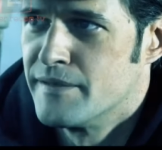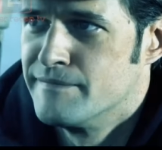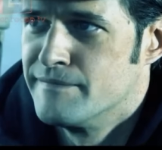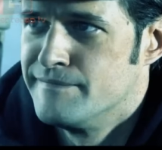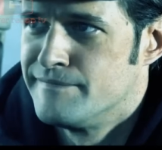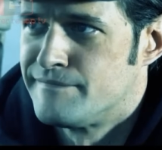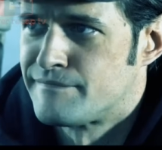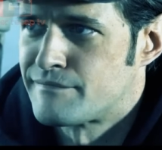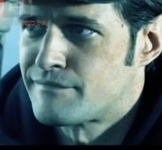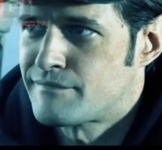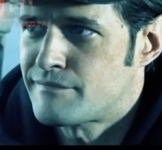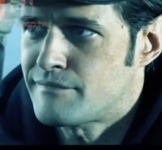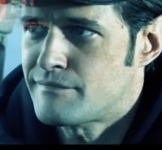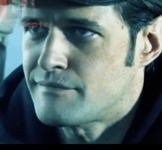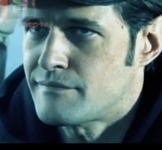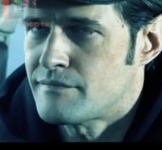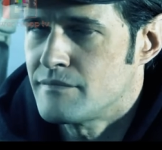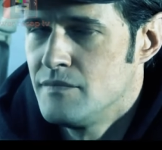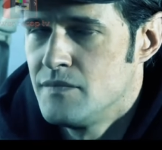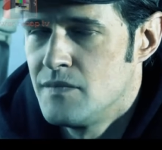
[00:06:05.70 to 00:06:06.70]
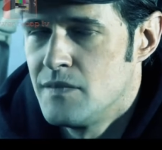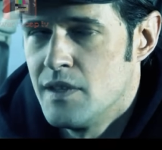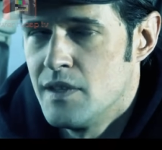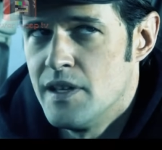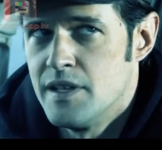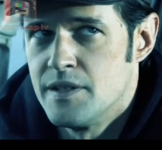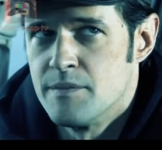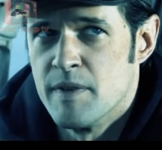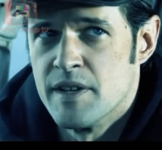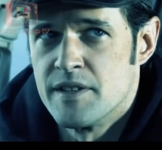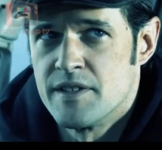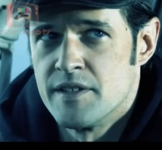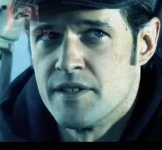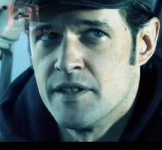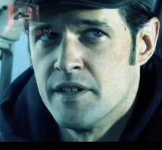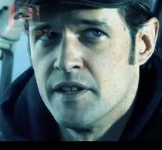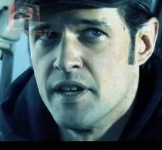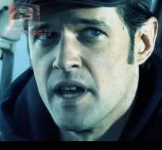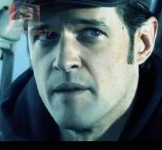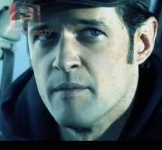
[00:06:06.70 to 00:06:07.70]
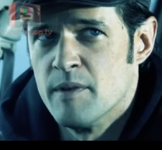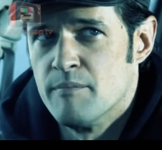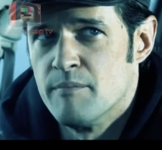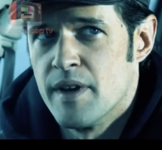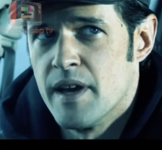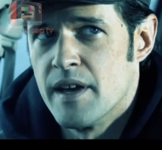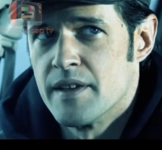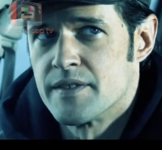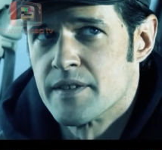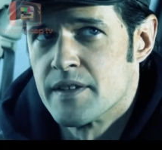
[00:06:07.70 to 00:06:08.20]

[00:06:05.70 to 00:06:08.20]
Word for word: at Walter. Sinabi ni O'Brien na